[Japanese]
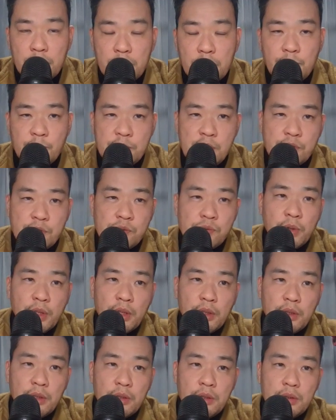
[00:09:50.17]
でもさ、そ
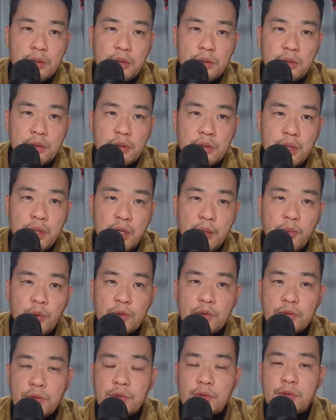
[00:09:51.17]
れって
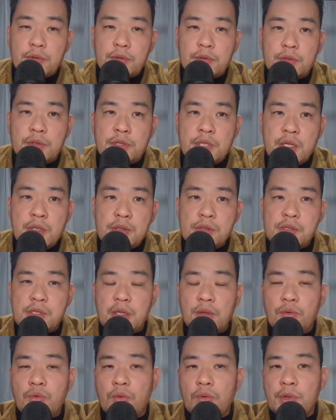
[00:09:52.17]
僕、全
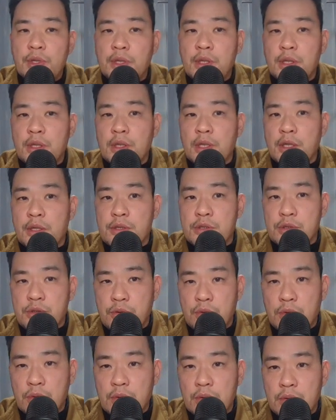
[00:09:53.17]
然同意できないんです
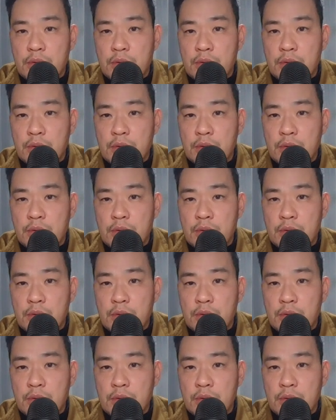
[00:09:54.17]
よ。